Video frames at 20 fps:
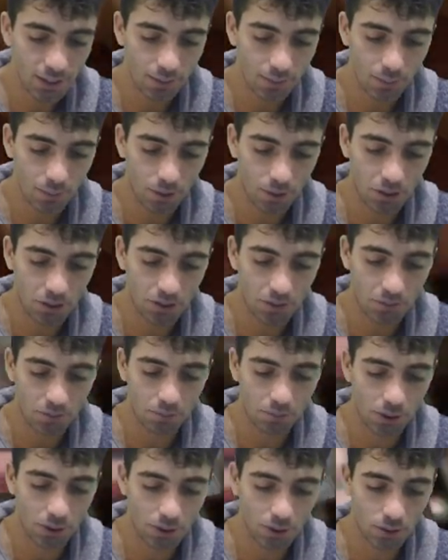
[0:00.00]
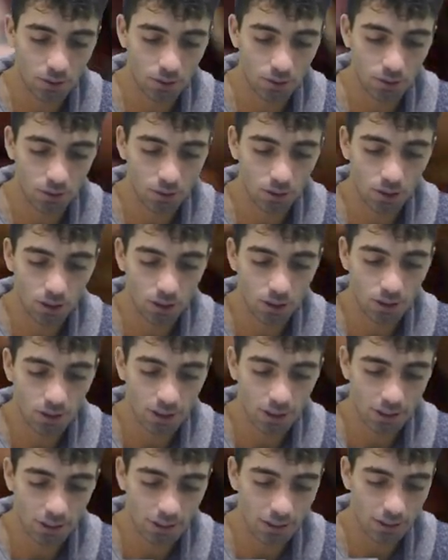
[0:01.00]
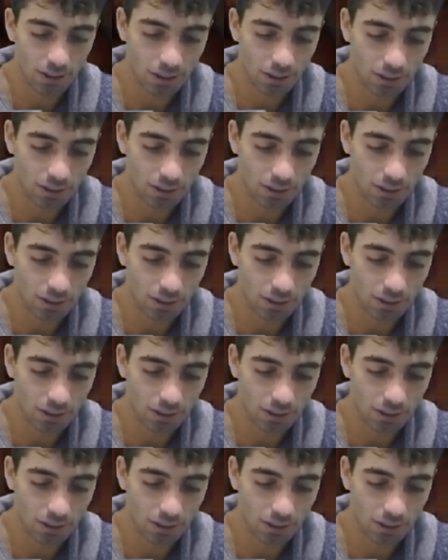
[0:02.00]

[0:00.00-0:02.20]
Poi un po' di scontro Gozen.